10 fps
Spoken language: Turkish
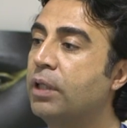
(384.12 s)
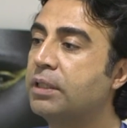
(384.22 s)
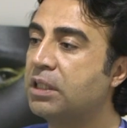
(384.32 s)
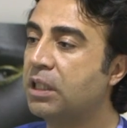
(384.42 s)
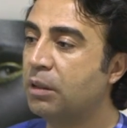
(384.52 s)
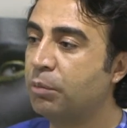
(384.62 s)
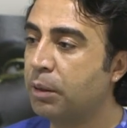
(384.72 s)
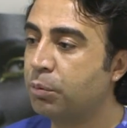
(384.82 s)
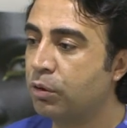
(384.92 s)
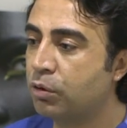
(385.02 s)
ona saç ekimi
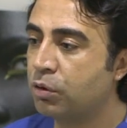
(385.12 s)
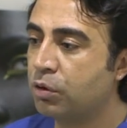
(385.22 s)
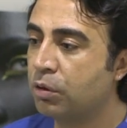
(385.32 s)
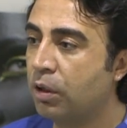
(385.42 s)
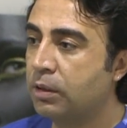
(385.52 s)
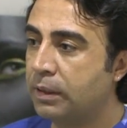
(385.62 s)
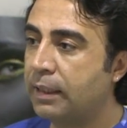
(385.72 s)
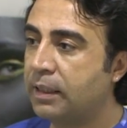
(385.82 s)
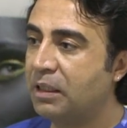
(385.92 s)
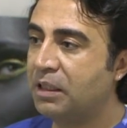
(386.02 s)
yapıyoruz. Hı hı. Çünkü
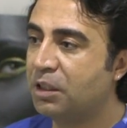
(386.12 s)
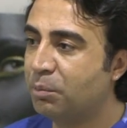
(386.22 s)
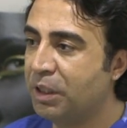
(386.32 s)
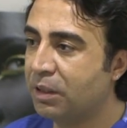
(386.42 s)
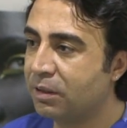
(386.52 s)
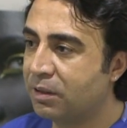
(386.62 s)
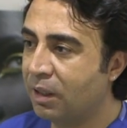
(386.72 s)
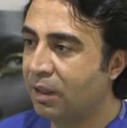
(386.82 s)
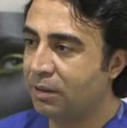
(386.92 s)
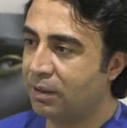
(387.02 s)
zaten 20 yıldır
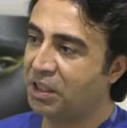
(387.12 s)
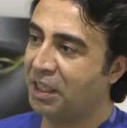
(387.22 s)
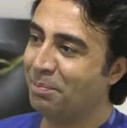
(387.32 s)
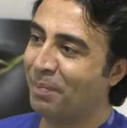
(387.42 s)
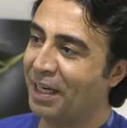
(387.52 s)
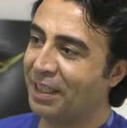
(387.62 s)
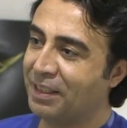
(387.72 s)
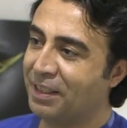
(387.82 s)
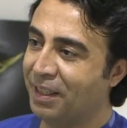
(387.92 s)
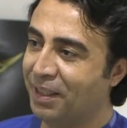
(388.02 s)
saç ekim
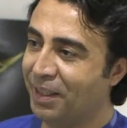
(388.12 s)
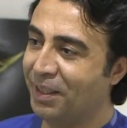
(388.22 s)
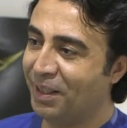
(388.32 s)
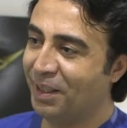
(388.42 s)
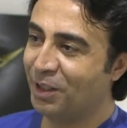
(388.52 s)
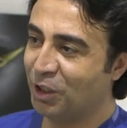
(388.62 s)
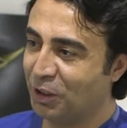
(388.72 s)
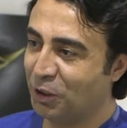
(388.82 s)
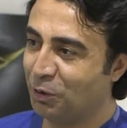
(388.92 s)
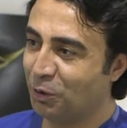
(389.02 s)
merkezi e,
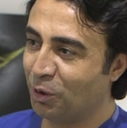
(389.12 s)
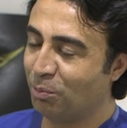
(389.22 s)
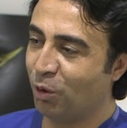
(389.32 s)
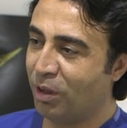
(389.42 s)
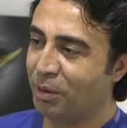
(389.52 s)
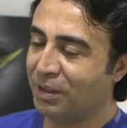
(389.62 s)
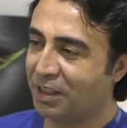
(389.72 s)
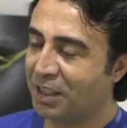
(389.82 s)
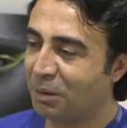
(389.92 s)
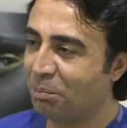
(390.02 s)
çalıştırıyorum. Öyle bir
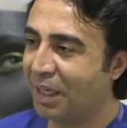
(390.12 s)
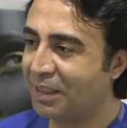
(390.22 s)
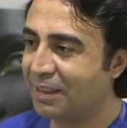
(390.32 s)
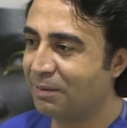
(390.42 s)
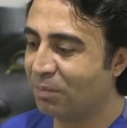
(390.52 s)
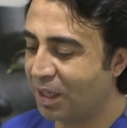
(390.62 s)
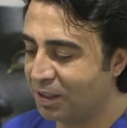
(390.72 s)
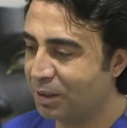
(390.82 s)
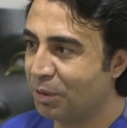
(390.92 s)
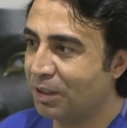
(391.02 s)
saç ekim merkezim var.
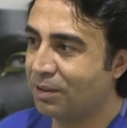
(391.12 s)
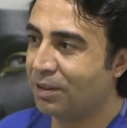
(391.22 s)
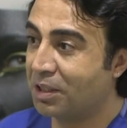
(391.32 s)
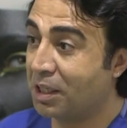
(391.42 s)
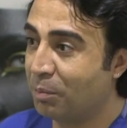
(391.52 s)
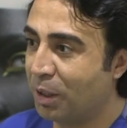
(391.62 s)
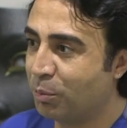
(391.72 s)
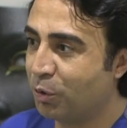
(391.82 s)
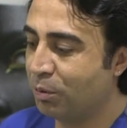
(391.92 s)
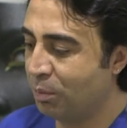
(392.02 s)
20 yıldır saç ekimi
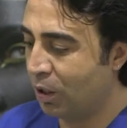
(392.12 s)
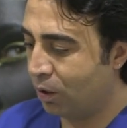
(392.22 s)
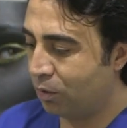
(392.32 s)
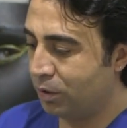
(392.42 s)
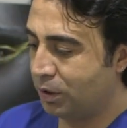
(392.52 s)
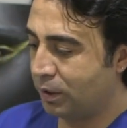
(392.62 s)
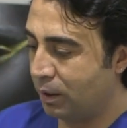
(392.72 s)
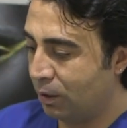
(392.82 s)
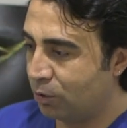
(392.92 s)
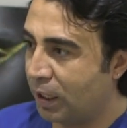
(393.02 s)
yapıyorum. Onun için de
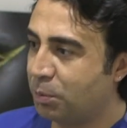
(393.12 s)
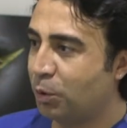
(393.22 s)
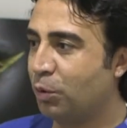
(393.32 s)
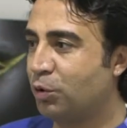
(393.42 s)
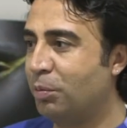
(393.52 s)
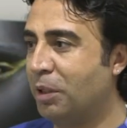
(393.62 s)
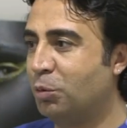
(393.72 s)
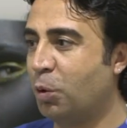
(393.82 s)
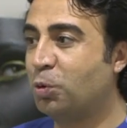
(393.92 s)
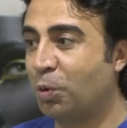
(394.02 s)
saç botoksu benim
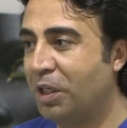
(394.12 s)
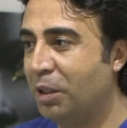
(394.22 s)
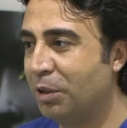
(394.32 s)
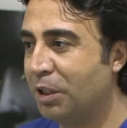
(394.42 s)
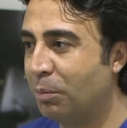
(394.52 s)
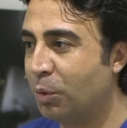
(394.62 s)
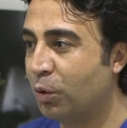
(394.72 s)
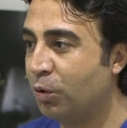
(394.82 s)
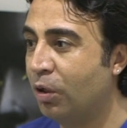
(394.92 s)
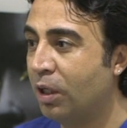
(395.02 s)
çok çok iyi bildiğim bir
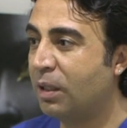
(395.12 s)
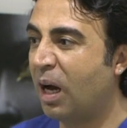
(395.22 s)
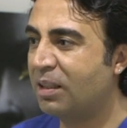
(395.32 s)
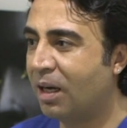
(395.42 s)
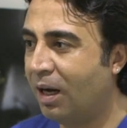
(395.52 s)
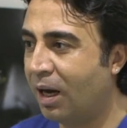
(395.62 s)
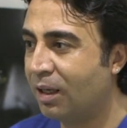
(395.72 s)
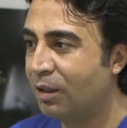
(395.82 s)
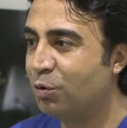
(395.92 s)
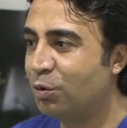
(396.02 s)
konu. Daha daha
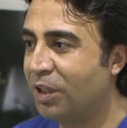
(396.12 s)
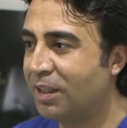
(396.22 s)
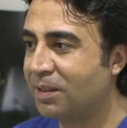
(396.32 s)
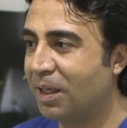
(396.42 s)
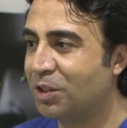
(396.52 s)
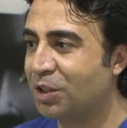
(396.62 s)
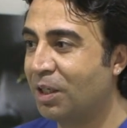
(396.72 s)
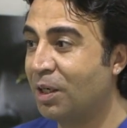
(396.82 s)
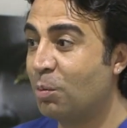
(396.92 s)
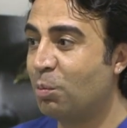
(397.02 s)
Türkiye'de saç
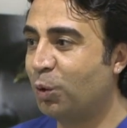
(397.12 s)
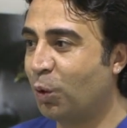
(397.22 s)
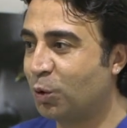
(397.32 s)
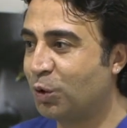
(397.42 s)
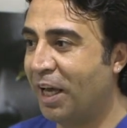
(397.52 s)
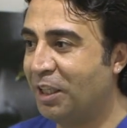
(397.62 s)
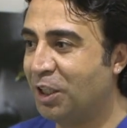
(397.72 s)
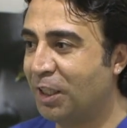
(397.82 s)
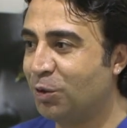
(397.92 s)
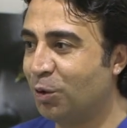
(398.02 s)
botoks
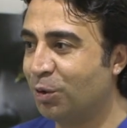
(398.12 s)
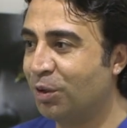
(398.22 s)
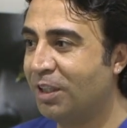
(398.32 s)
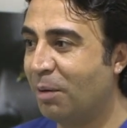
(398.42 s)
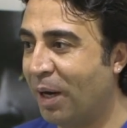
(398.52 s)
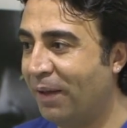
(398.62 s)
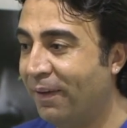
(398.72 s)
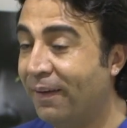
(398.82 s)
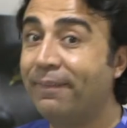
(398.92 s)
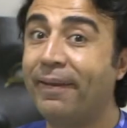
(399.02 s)
enjeksiyonunu
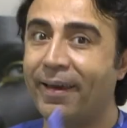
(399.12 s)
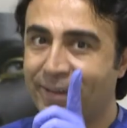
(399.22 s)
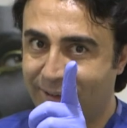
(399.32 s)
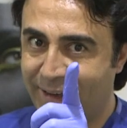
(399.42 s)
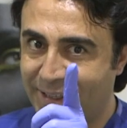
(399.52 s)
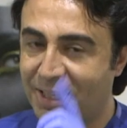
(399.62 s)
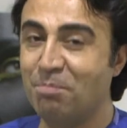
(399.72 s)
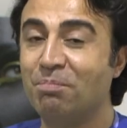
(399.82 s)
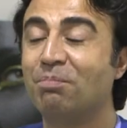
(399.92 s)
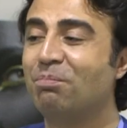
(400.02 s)
yapan tek
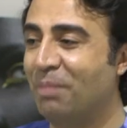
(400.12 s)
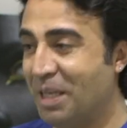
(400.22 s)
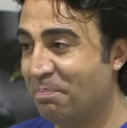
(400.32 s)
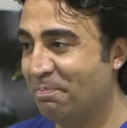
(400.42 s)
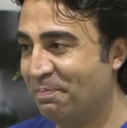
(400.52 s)
hekim benim.